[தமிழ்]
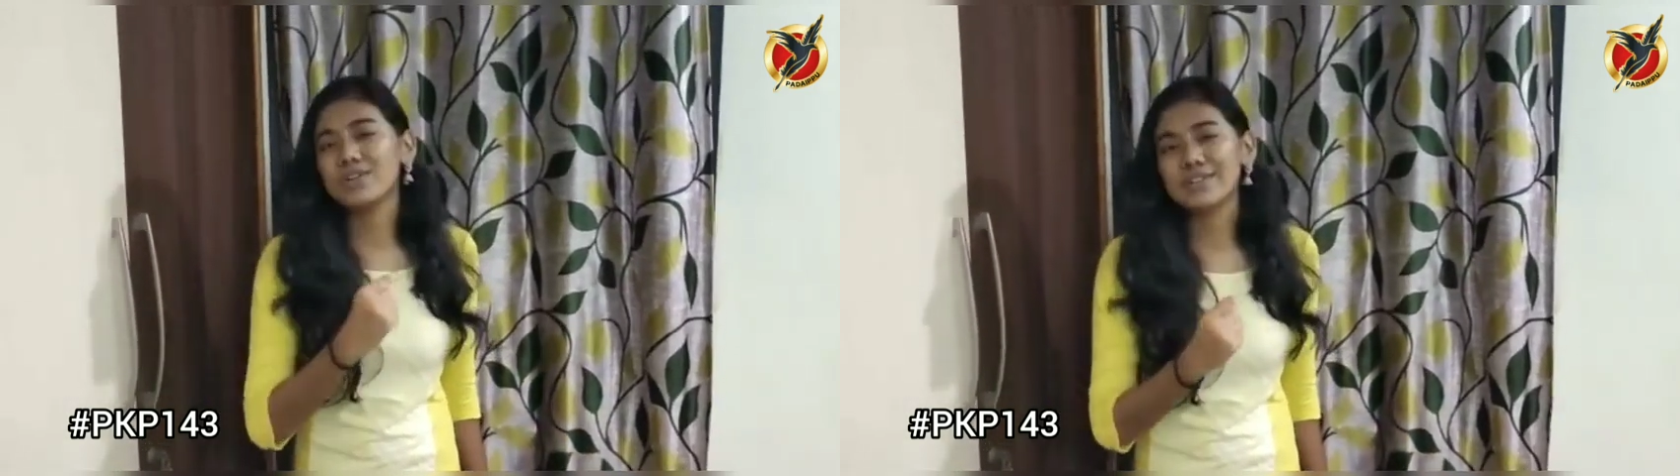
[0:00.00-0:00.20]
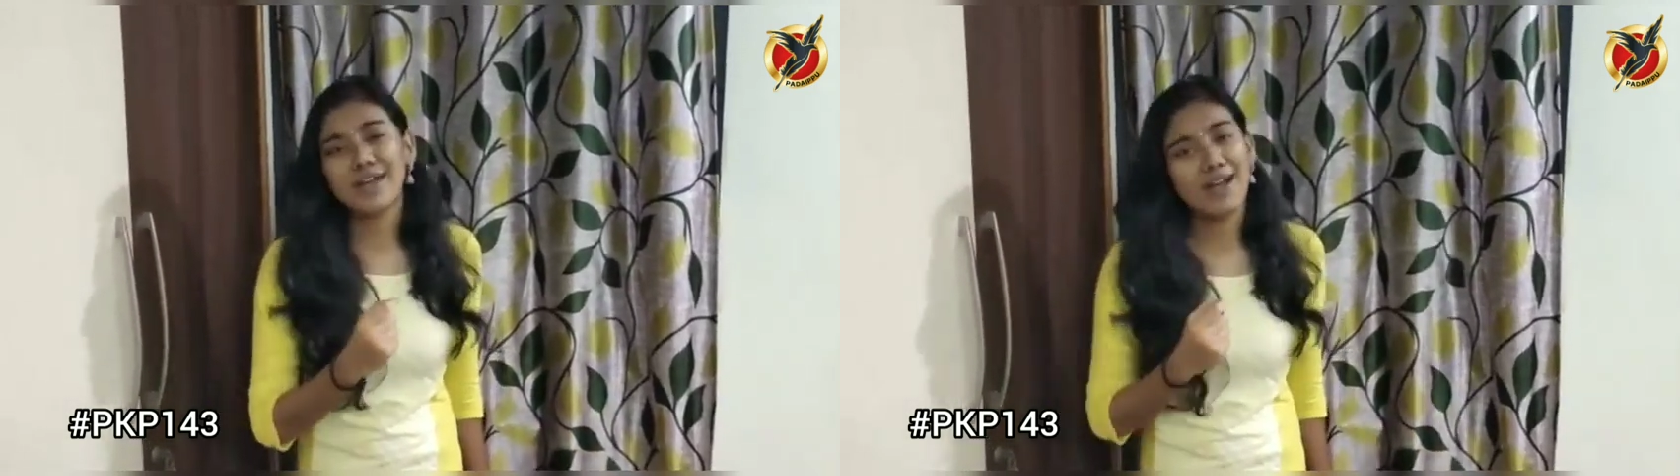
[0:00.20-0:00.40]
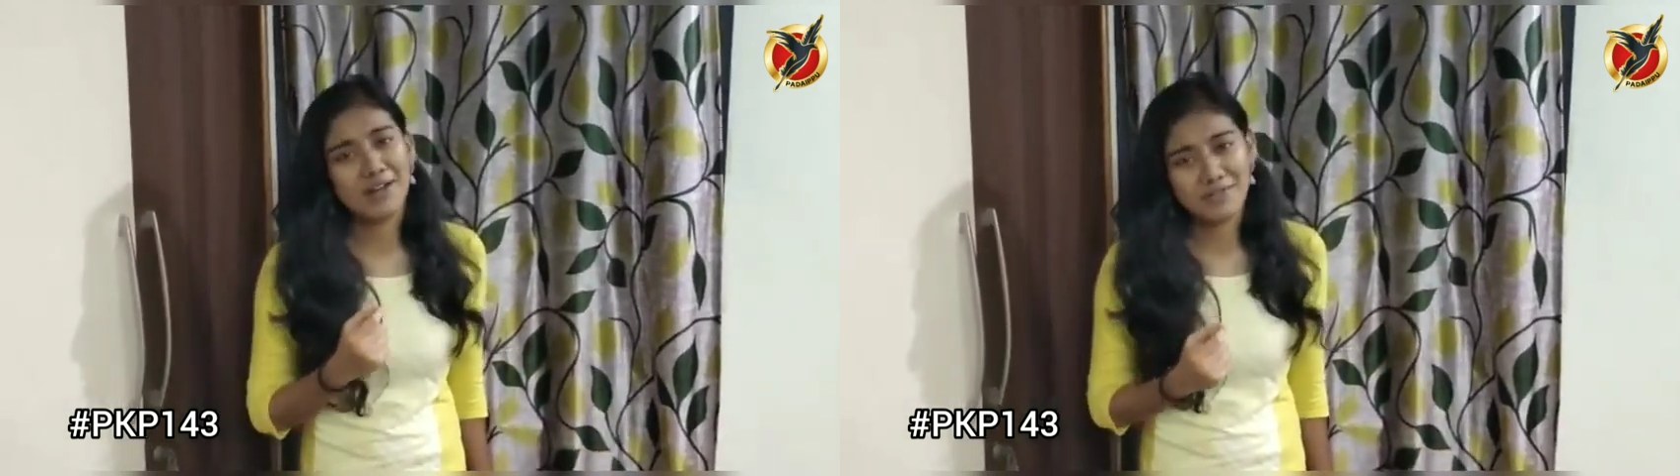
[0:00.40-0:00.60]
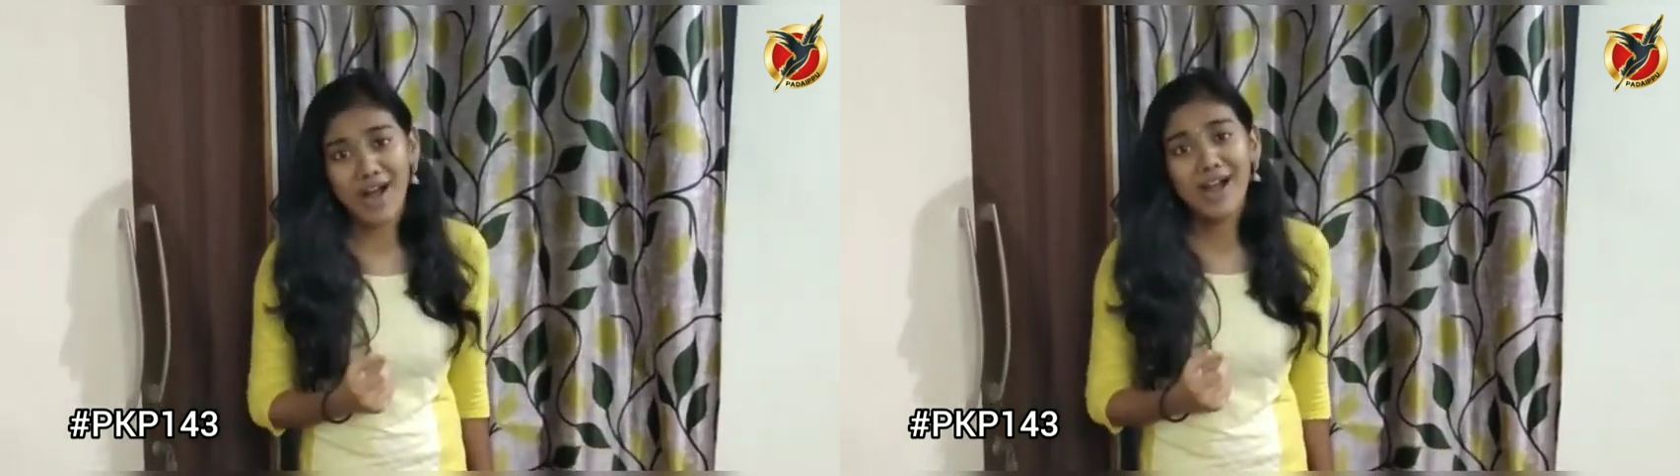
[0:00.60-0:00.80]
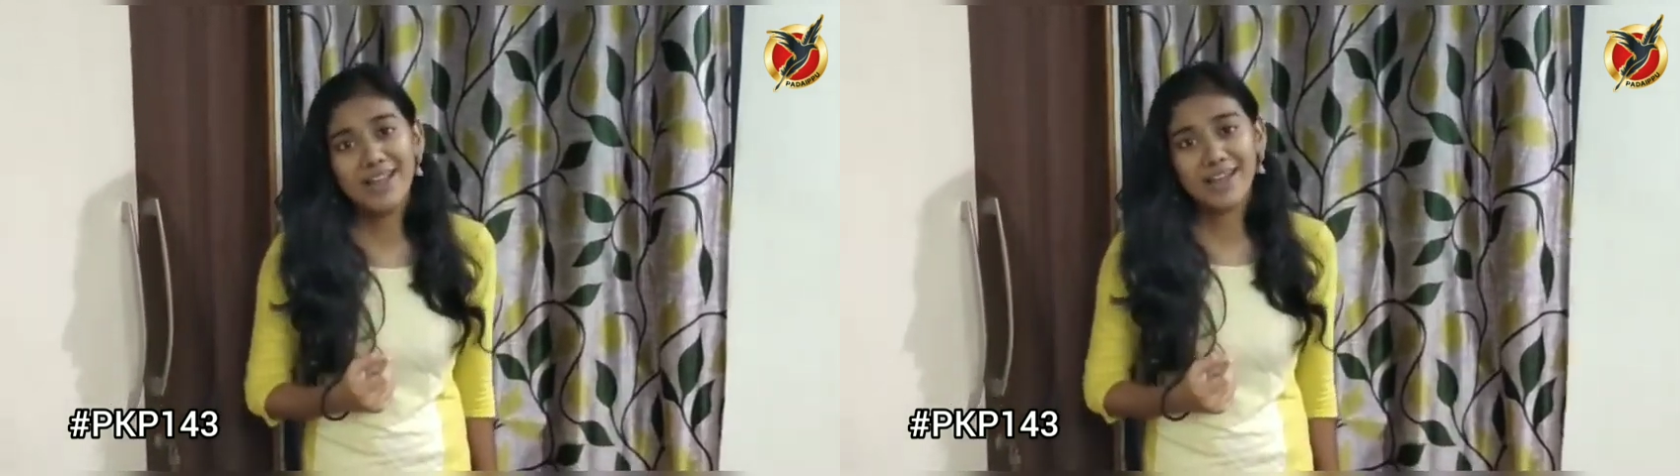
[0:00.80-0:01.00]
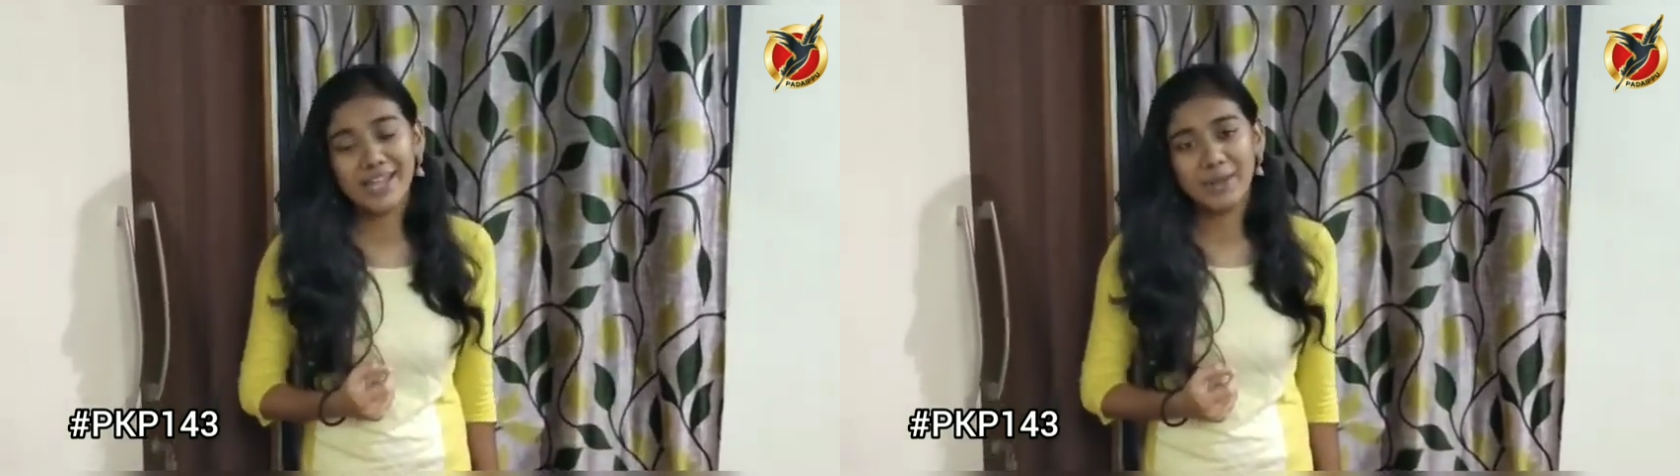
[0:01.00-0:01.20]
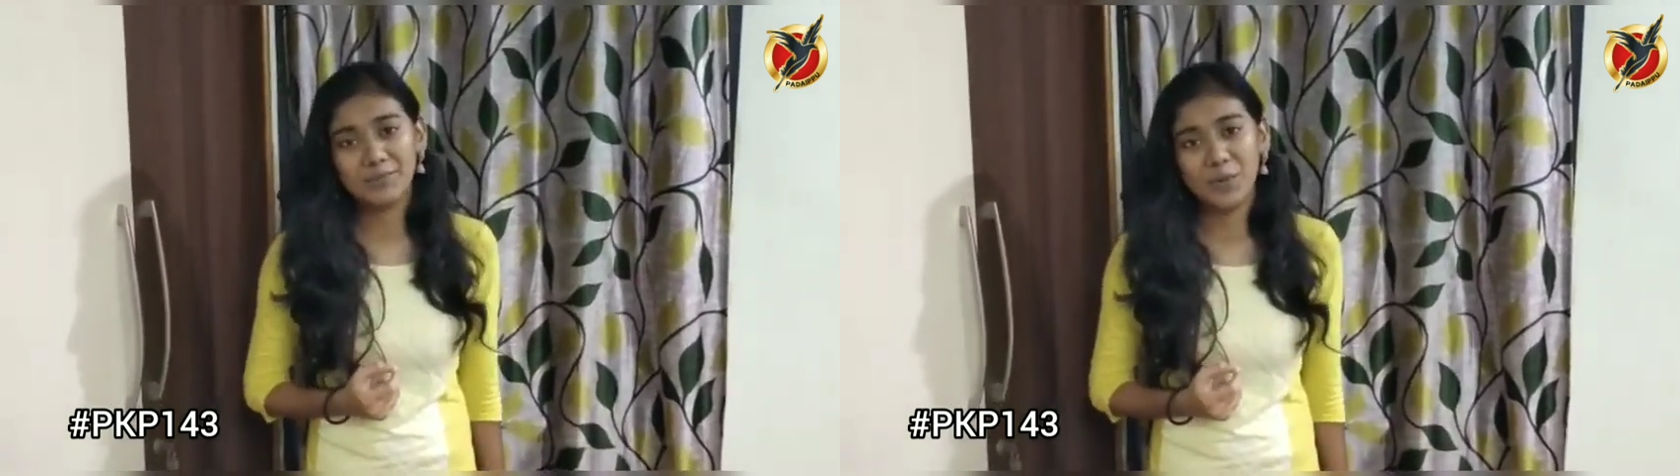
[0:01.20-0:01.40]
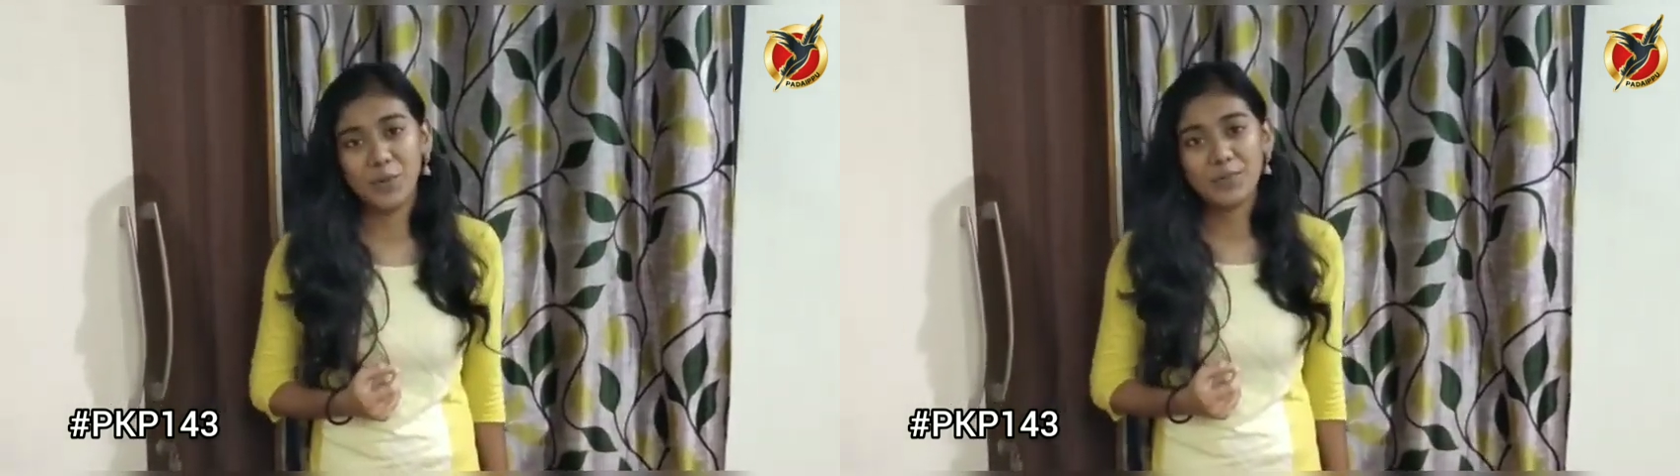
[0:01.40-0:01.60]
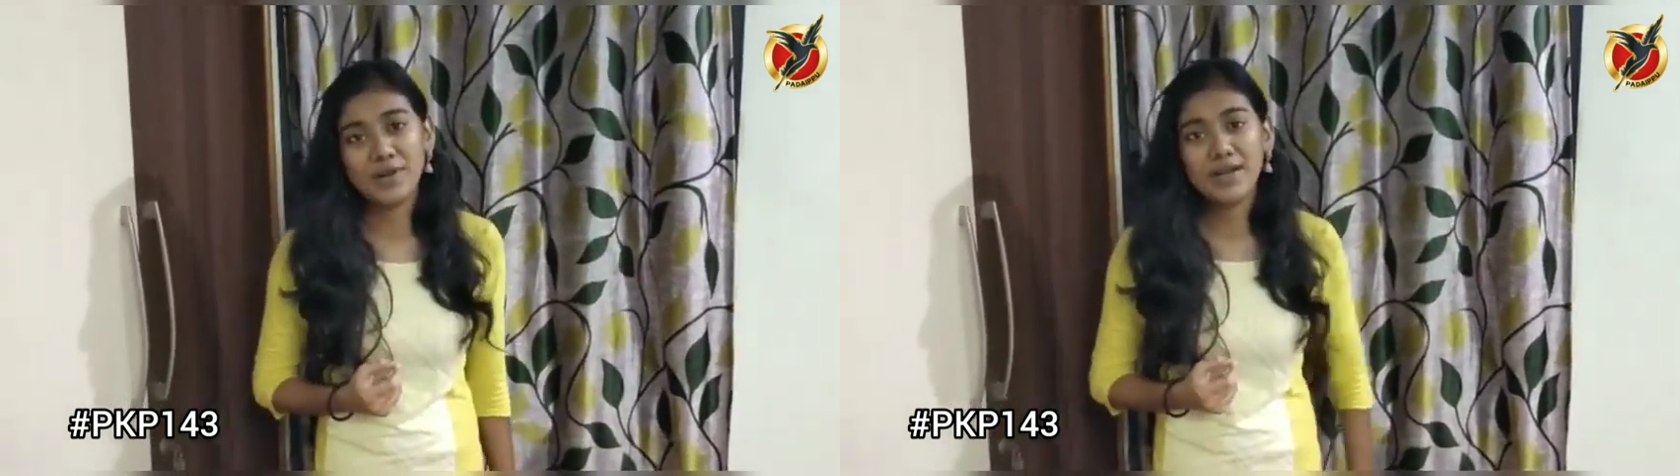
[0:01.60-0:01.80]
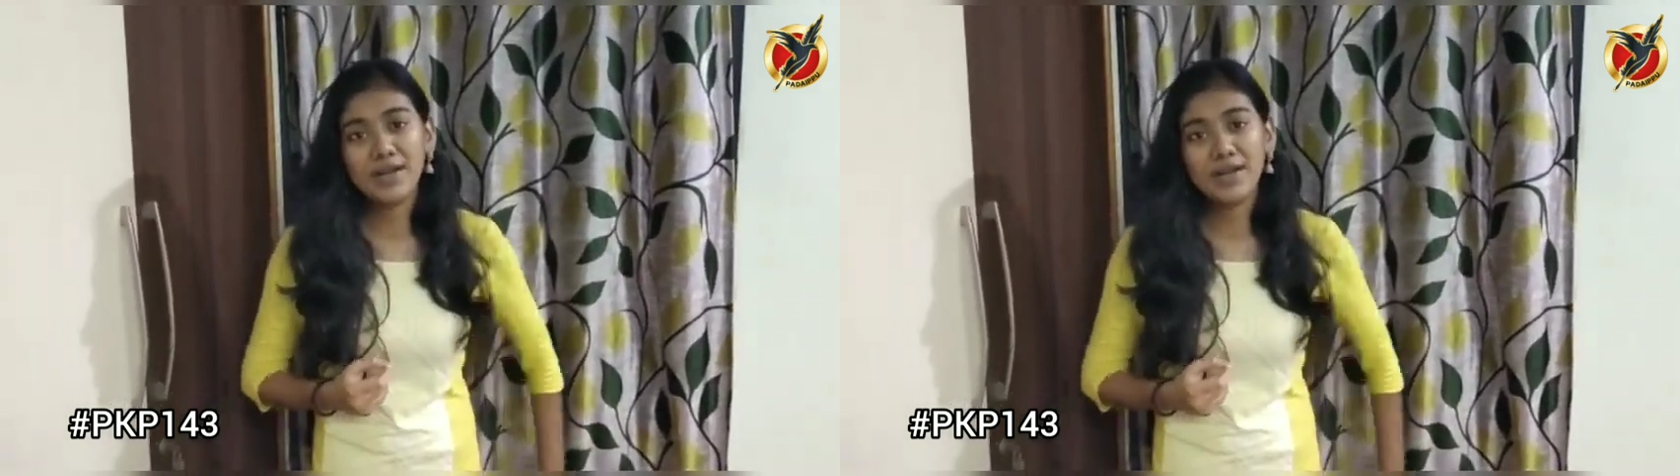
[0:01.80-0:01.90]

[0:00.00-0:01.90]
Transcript: ஒன்றாக வாழ கேட்போம்